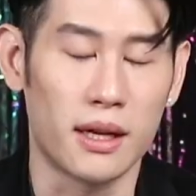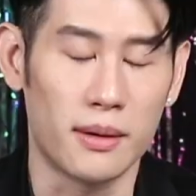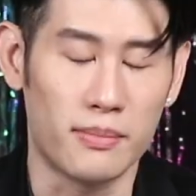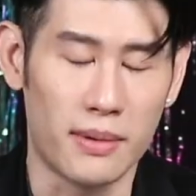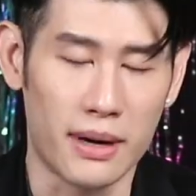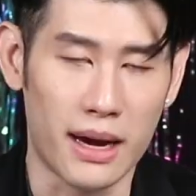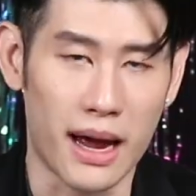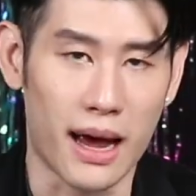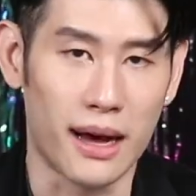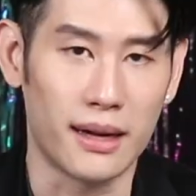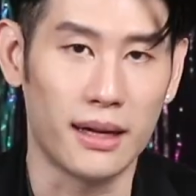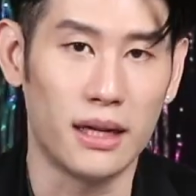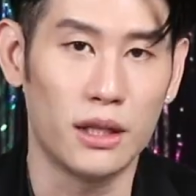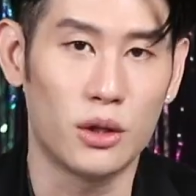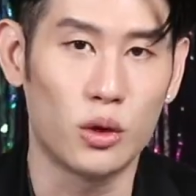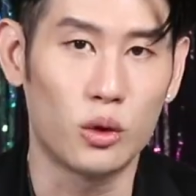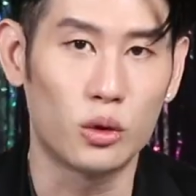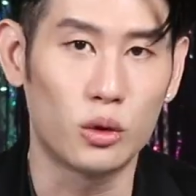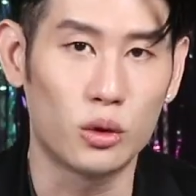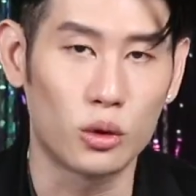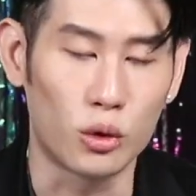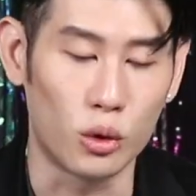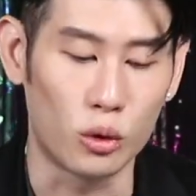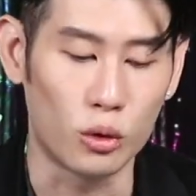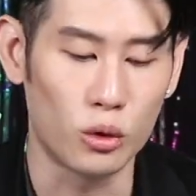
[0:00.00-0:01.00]
เจอปัญหาใน
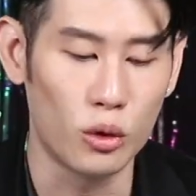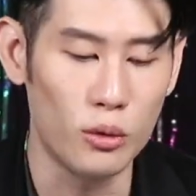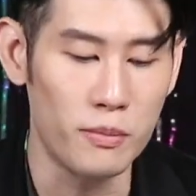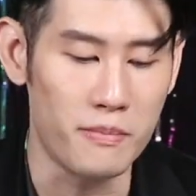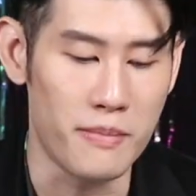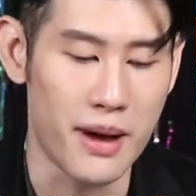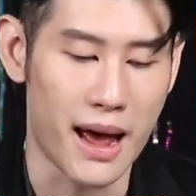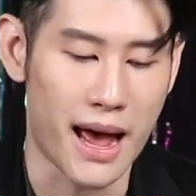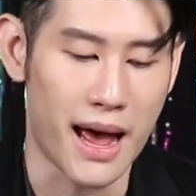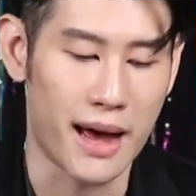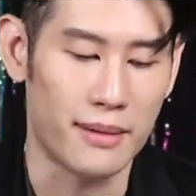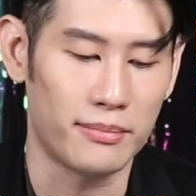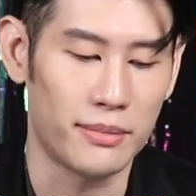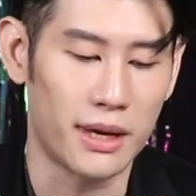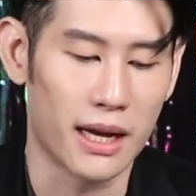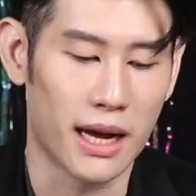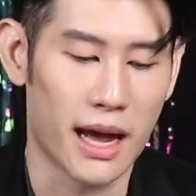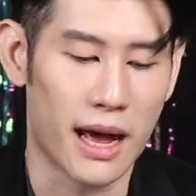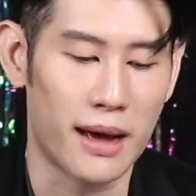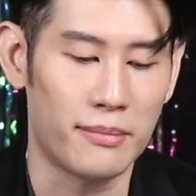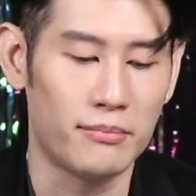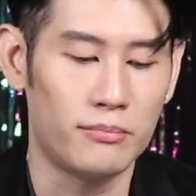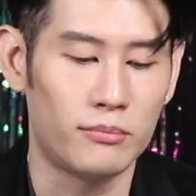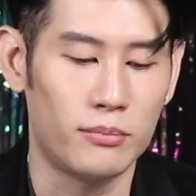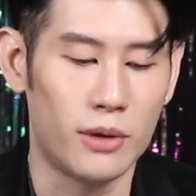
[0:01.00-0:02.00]
ทุกรูปแบบนะค
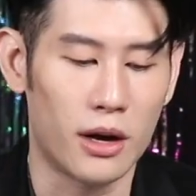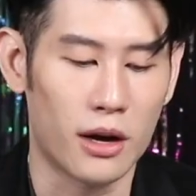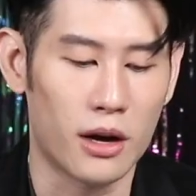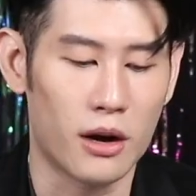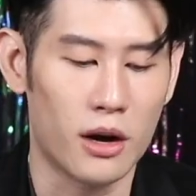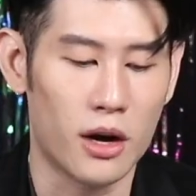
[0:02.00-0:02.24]
รับแล้ว